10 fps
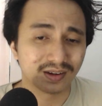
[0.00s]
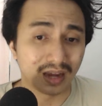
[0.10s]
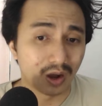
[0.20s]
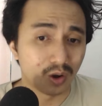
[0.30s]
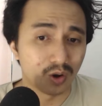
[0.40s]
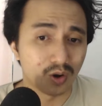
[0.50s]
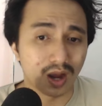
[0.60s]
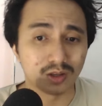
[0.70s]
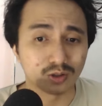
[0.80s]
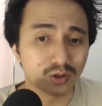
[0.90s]
Kalau
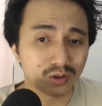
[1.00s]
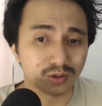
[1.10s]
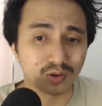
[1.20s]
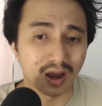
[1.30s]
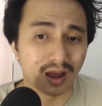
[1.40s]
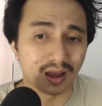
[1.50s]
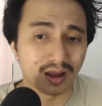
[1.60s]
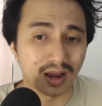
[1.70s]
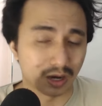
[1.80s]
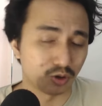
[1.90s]
nggak cocok juga
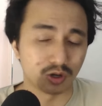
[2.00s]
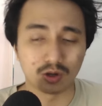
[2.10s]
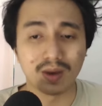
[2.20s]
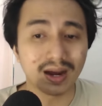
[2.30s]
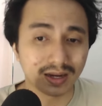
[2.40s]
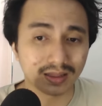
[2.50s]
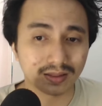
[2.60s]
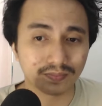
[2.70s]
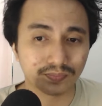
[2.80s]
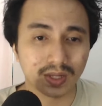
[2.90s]
nggak rugi-rugi banget.
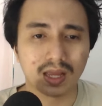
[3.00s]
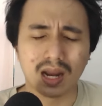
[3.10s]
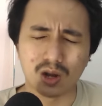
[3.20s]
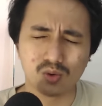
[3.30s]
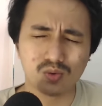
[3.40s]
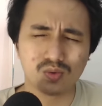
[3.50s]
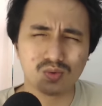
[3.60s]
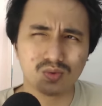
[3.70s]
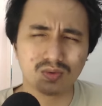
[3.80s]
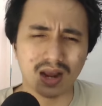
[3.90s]

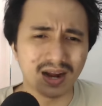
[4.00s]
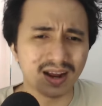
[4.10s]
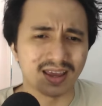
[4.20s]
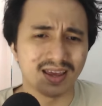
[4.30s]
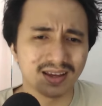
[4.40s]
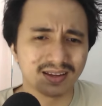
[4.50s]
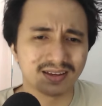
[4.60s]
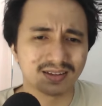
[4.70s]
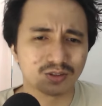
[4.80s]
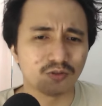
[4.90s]
Lalu, ada nggak ya
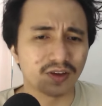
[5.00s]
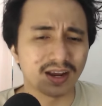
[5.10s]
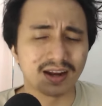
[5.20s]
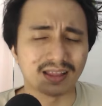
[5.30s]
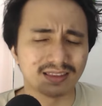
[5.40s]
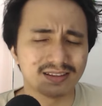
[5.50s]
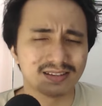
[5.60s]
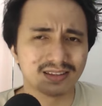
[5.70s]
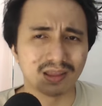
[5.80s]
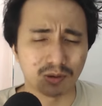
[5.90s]
software yang
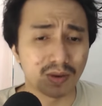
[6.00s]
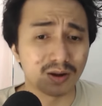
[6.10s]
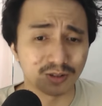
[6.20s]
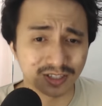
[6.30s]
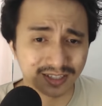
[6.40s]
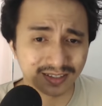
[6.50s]
gratis tapi bagus?